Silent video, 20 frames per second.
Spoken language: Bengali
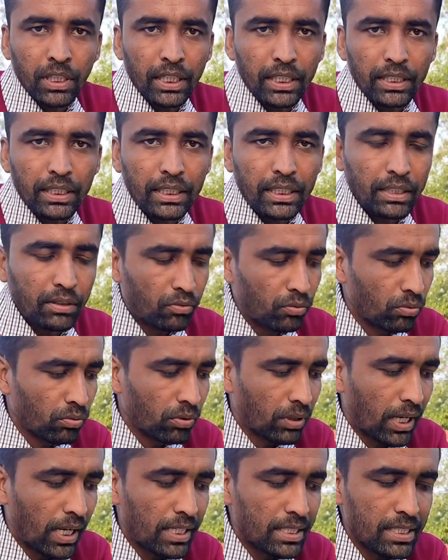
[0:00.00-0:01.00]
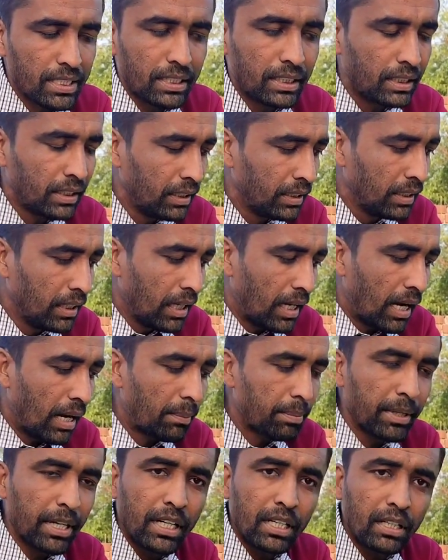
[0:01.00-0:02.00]
মানে গিয়ে কোনো কাজ নেই
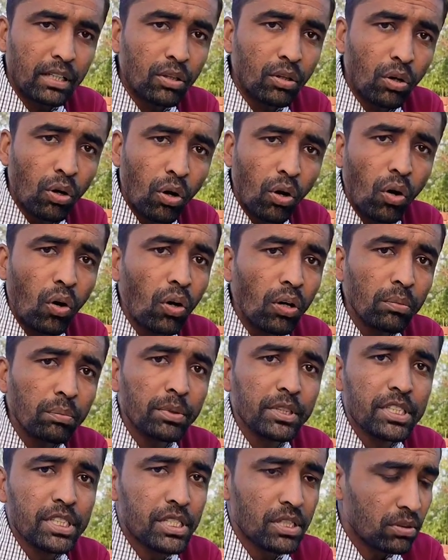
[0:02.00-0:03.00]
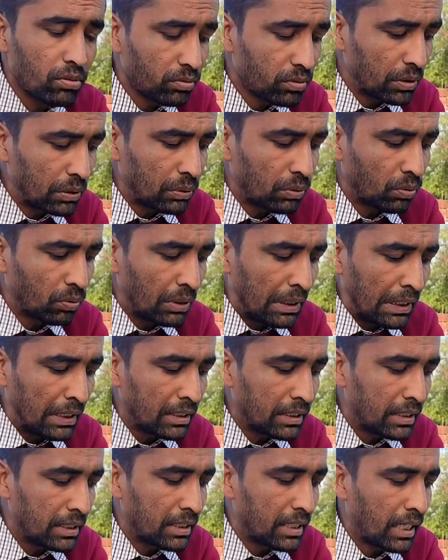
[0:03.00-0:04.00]
আপনারা খড় বিছিয়েও কিন্তু
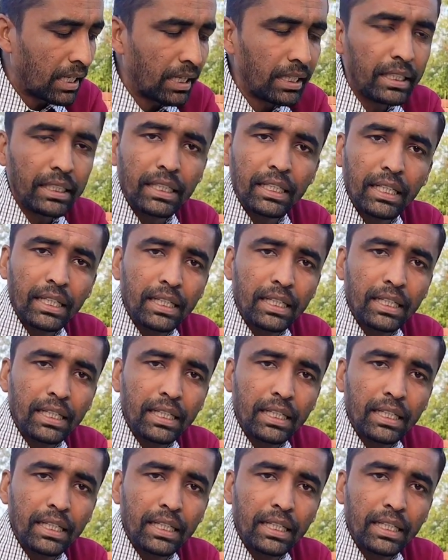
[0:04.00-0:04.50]
নির্দ্বিধায়